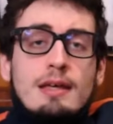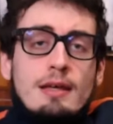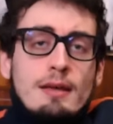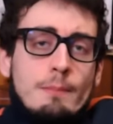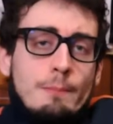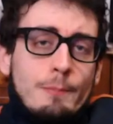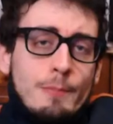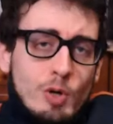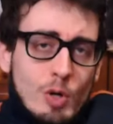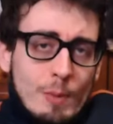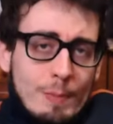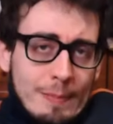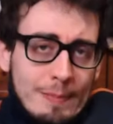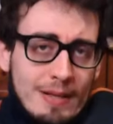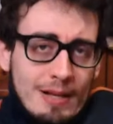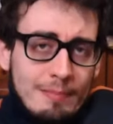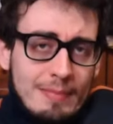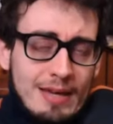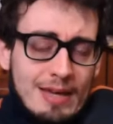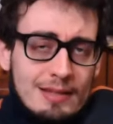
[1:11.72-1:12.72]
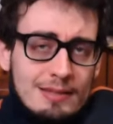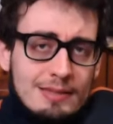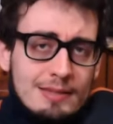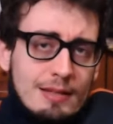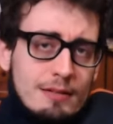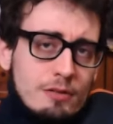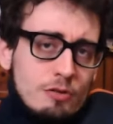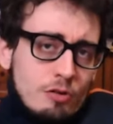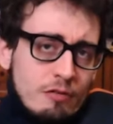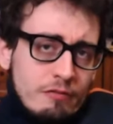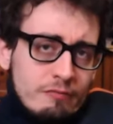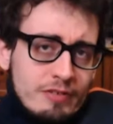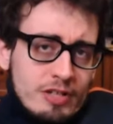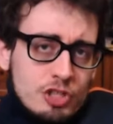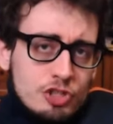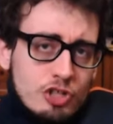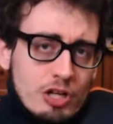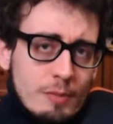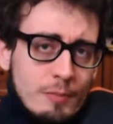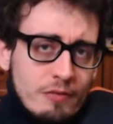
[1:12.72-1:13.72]
Probabilmente non
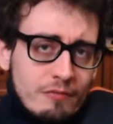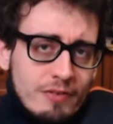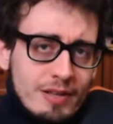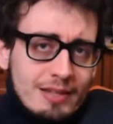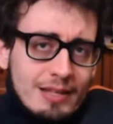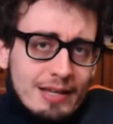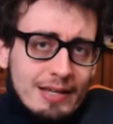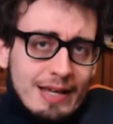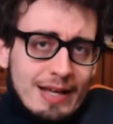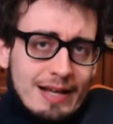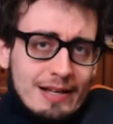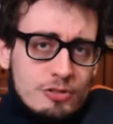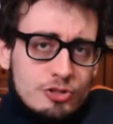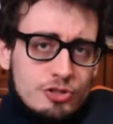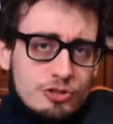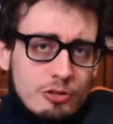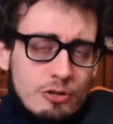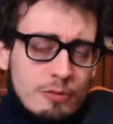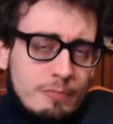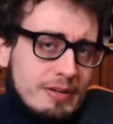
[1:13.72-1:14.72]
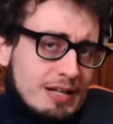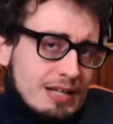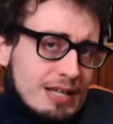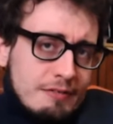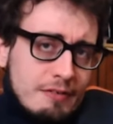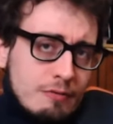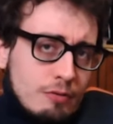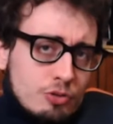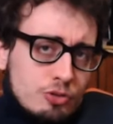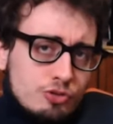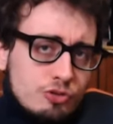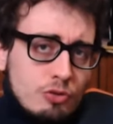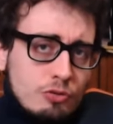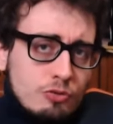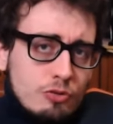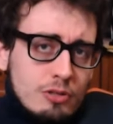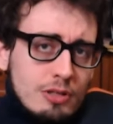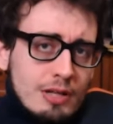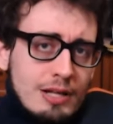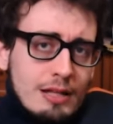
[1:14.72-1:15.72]
vincerà il mio fantacalcio perché avevo lo scontro
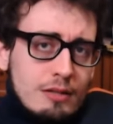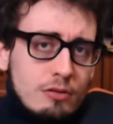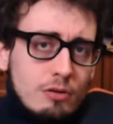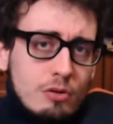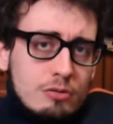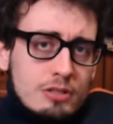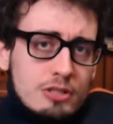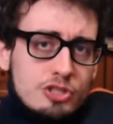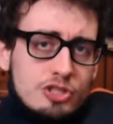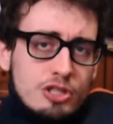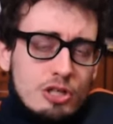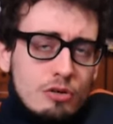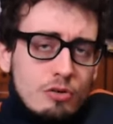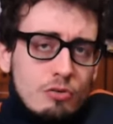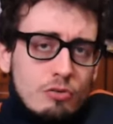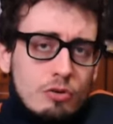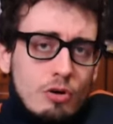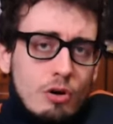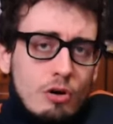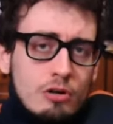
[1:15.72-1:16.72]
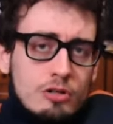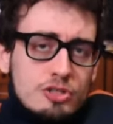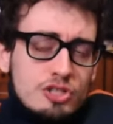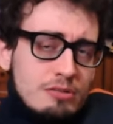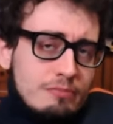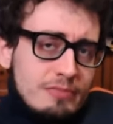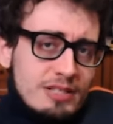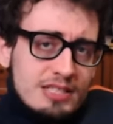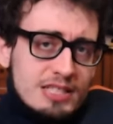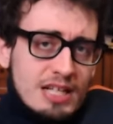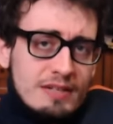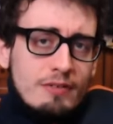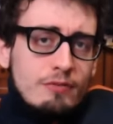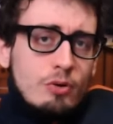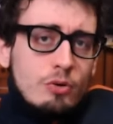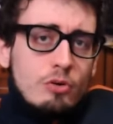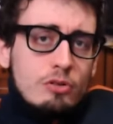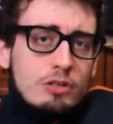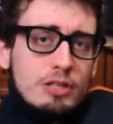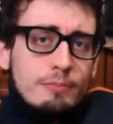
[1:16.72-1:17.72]
diretto con il secondo oggi, mi serviva un
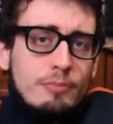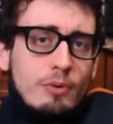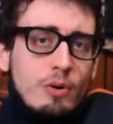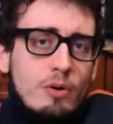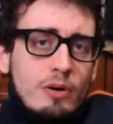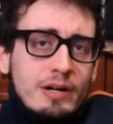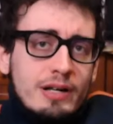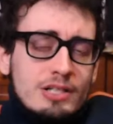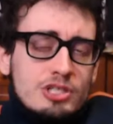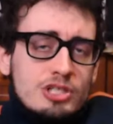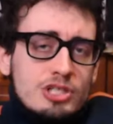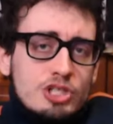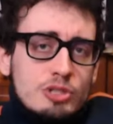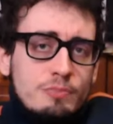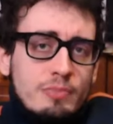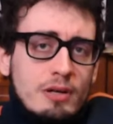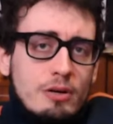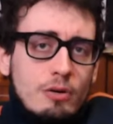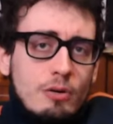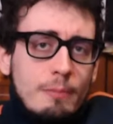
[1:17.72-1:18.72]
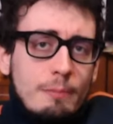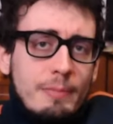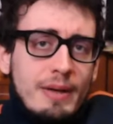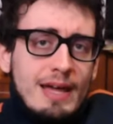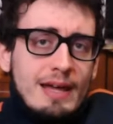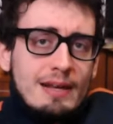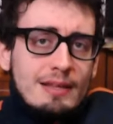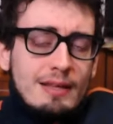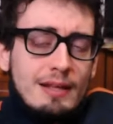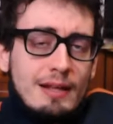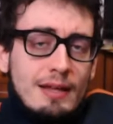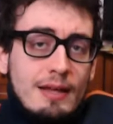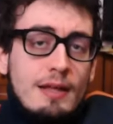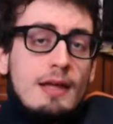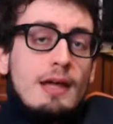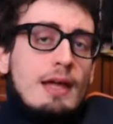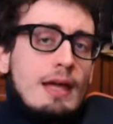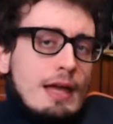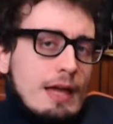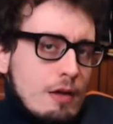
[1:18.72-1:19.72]
gol di Pongracic per non perdere
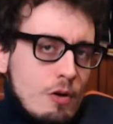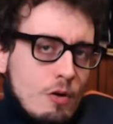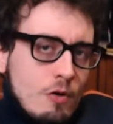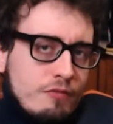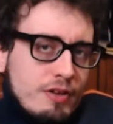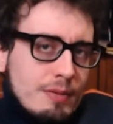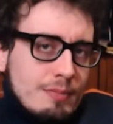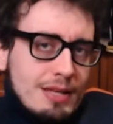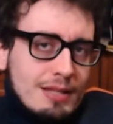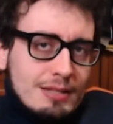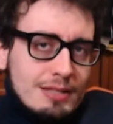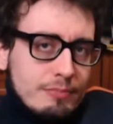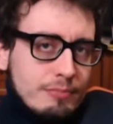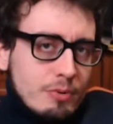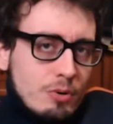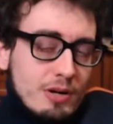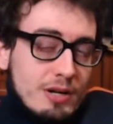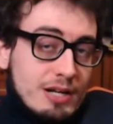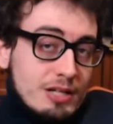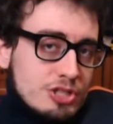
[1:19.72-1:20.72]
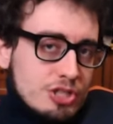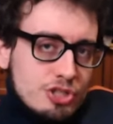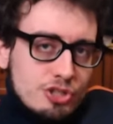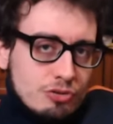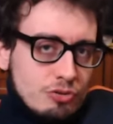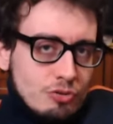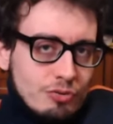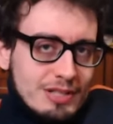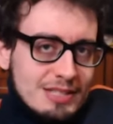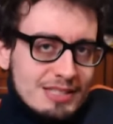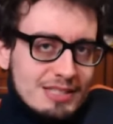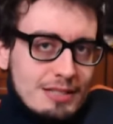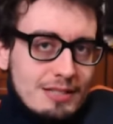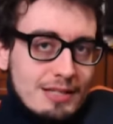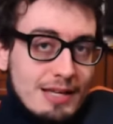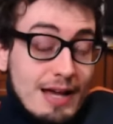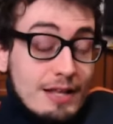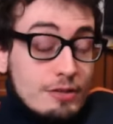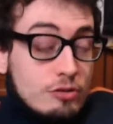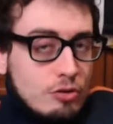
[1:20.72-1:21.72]
e ovviamente Pongracic non ha
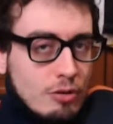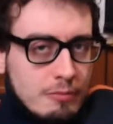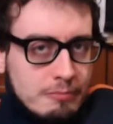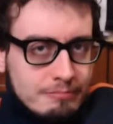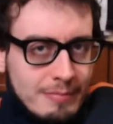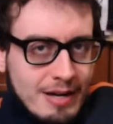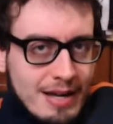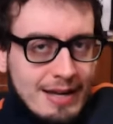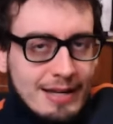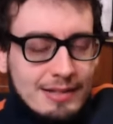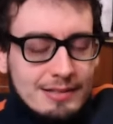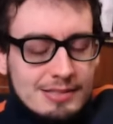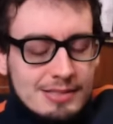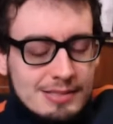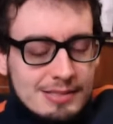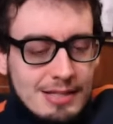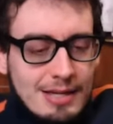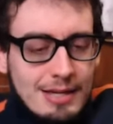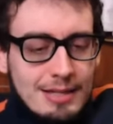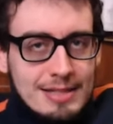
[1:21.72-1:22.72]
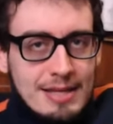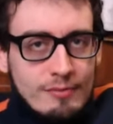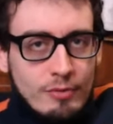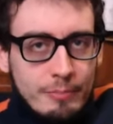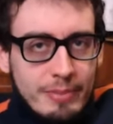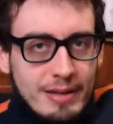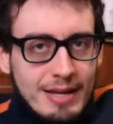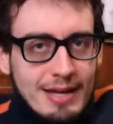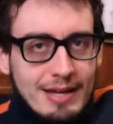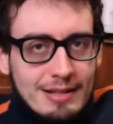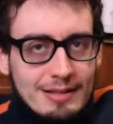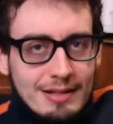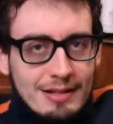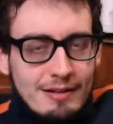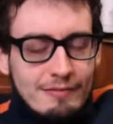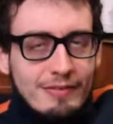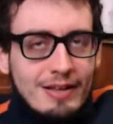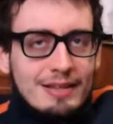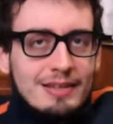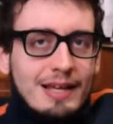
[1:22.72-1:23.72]
segnato, ma se devo perdere il
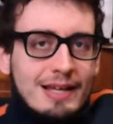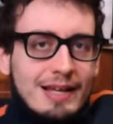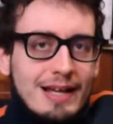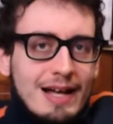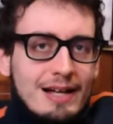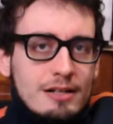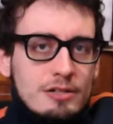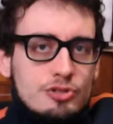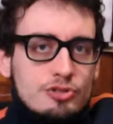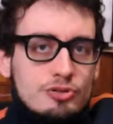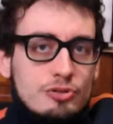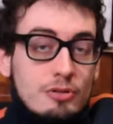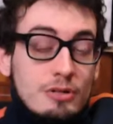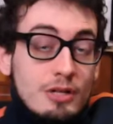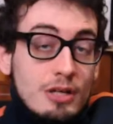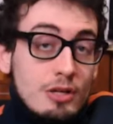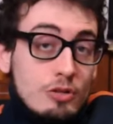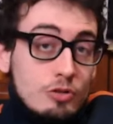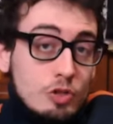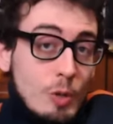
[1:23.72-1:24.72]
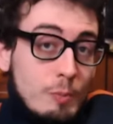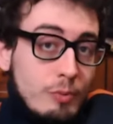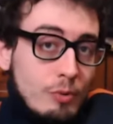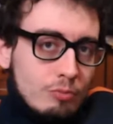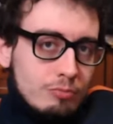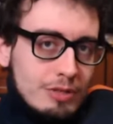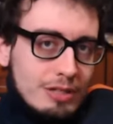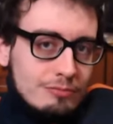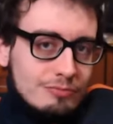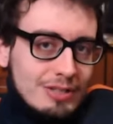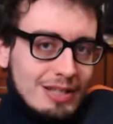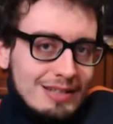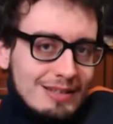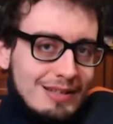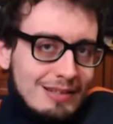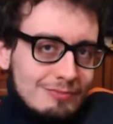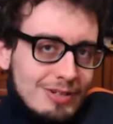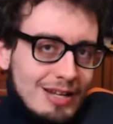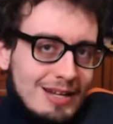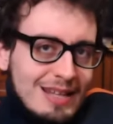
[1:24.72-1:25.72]
fantacalcio dopo un, un,
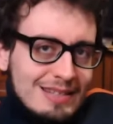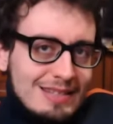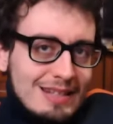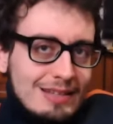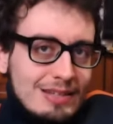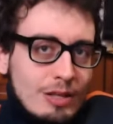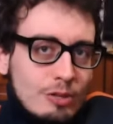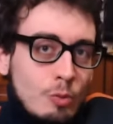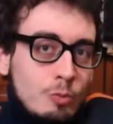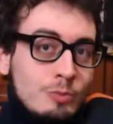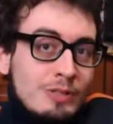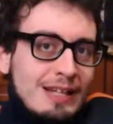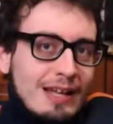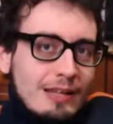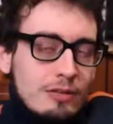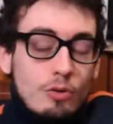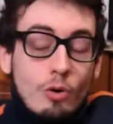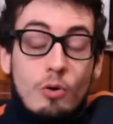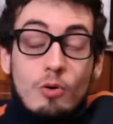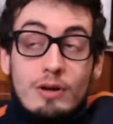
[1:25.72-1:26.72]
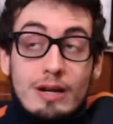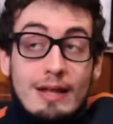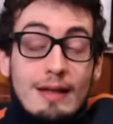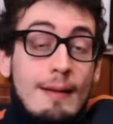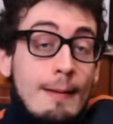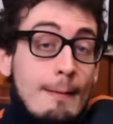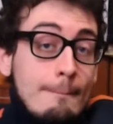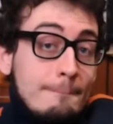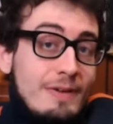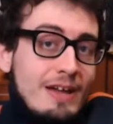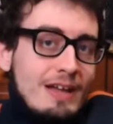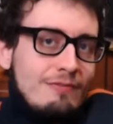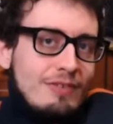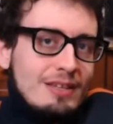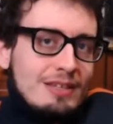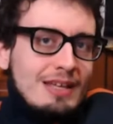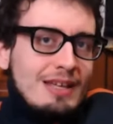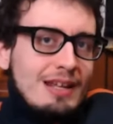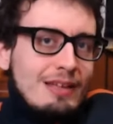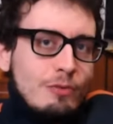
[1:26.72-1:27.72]
un'annata da dominatore per
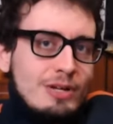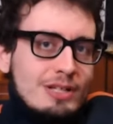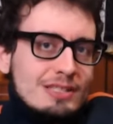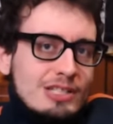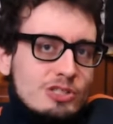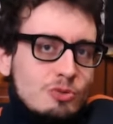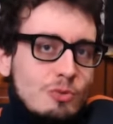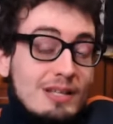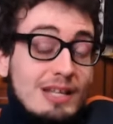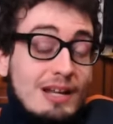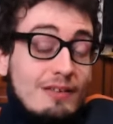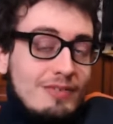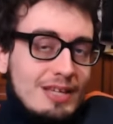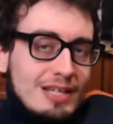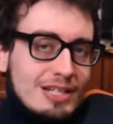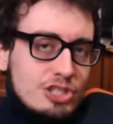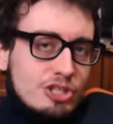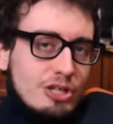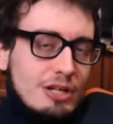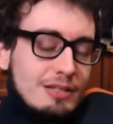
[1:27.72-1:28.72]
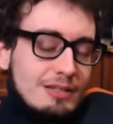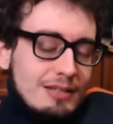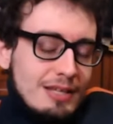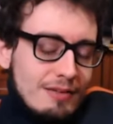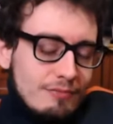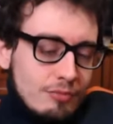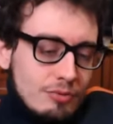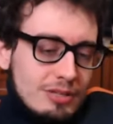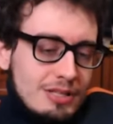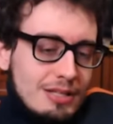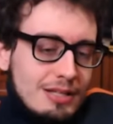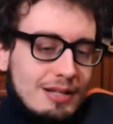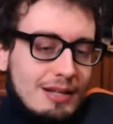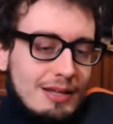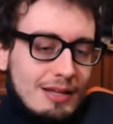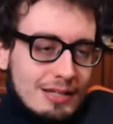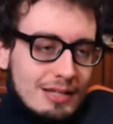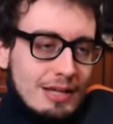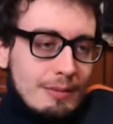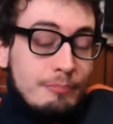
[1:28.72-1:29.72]
vedere questa squadra vincere, devo dire
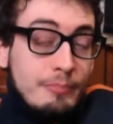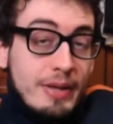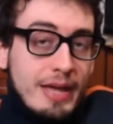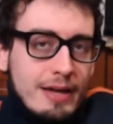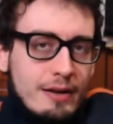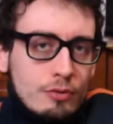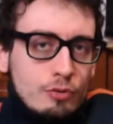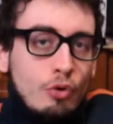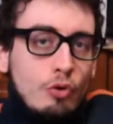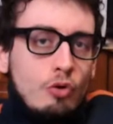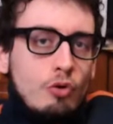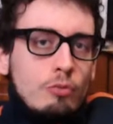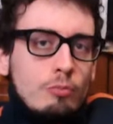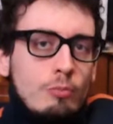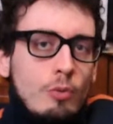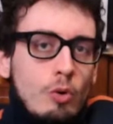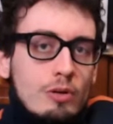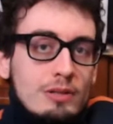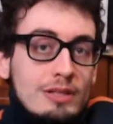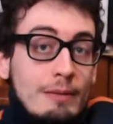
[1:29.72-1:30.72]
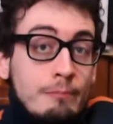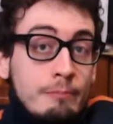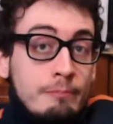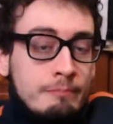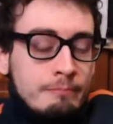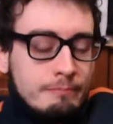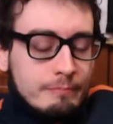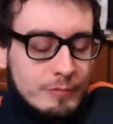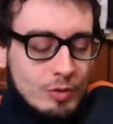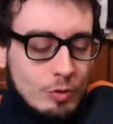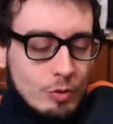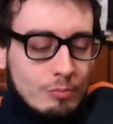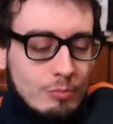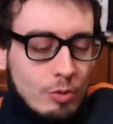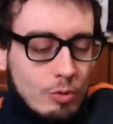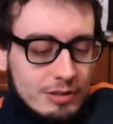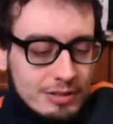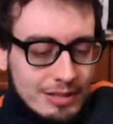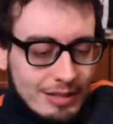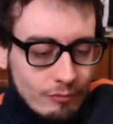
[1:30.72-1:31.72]
che perdo con molta, con
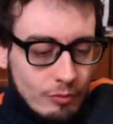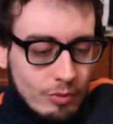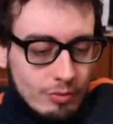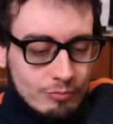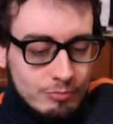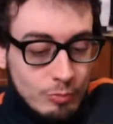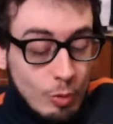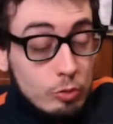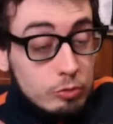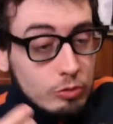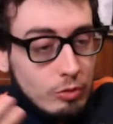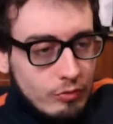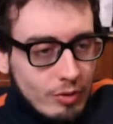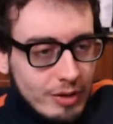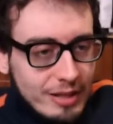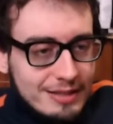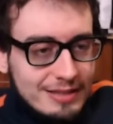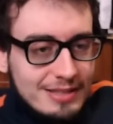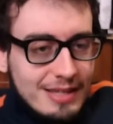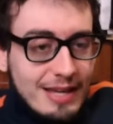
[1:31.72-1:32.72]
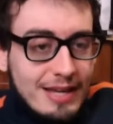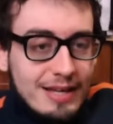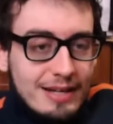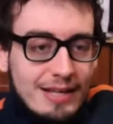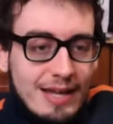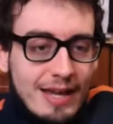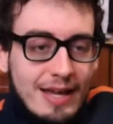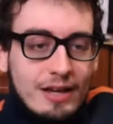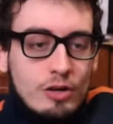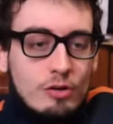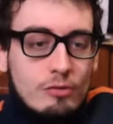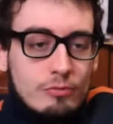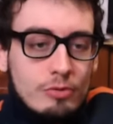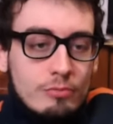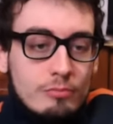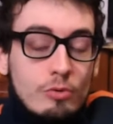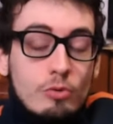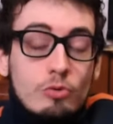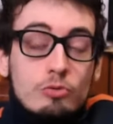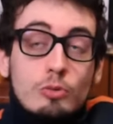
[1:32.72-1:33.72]
molta, molto volentieri, ecco, con
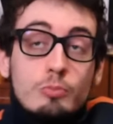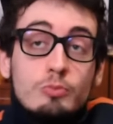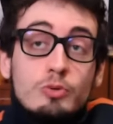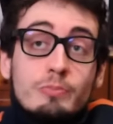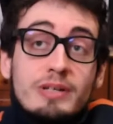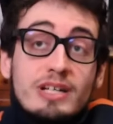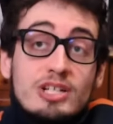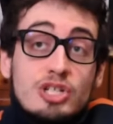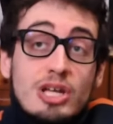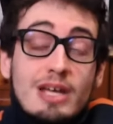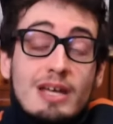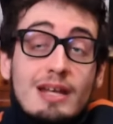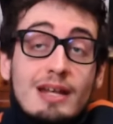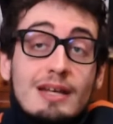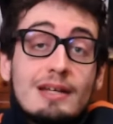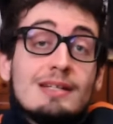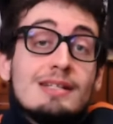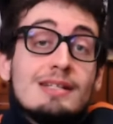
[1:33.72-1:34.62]
molto più piacere.